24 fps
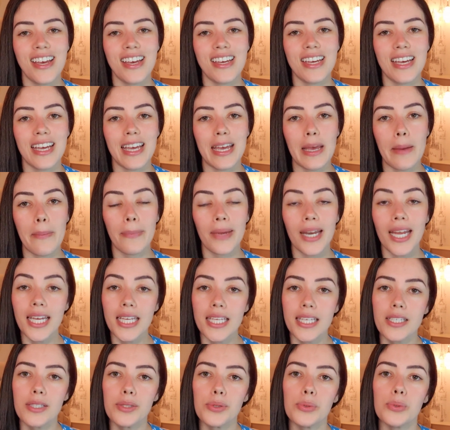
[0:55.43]
É,
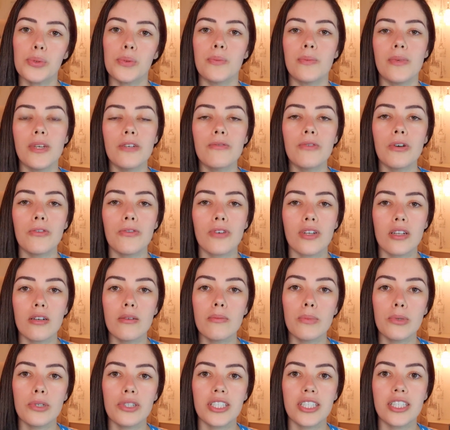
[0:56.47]
Para isso, eu vou falar
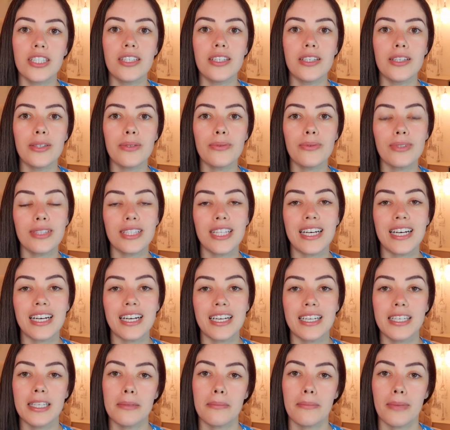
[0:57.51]
um pouquinho
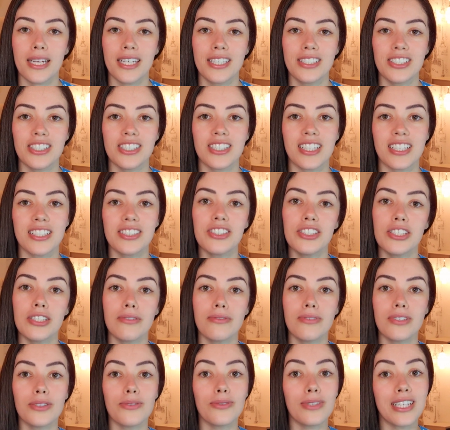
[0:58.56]
da imagem
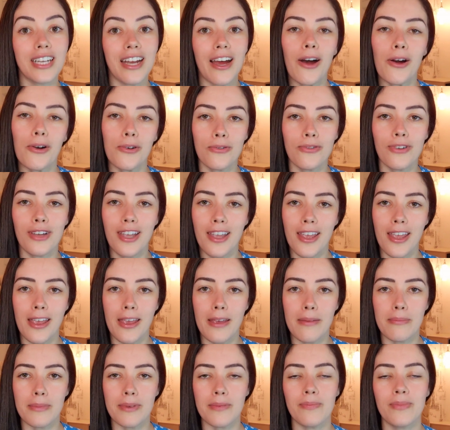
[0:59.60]
nativa do grau
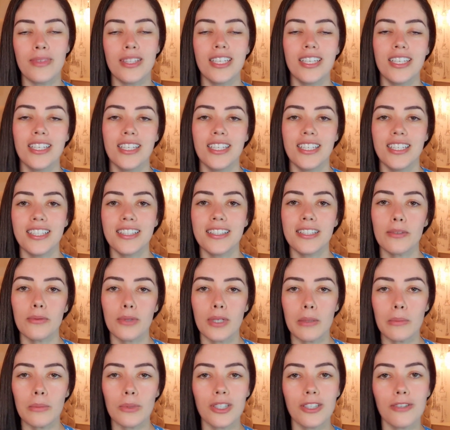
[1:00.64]
VM.
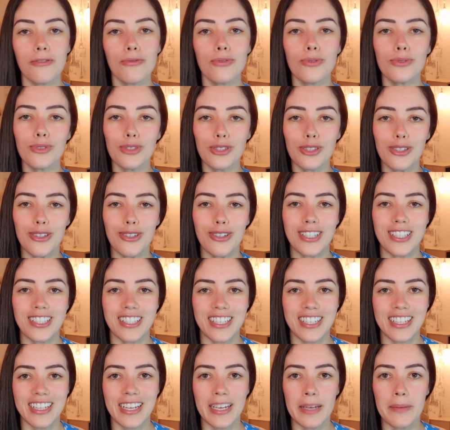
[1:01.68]
Então, como que
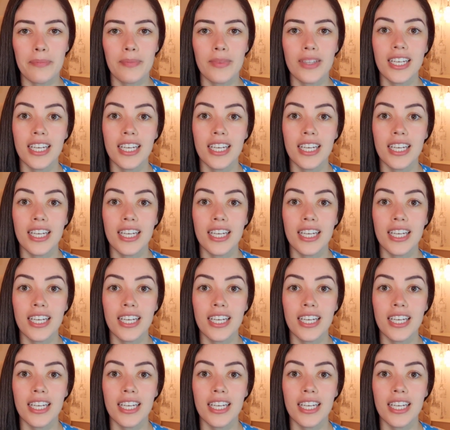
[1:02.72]
funciona, né?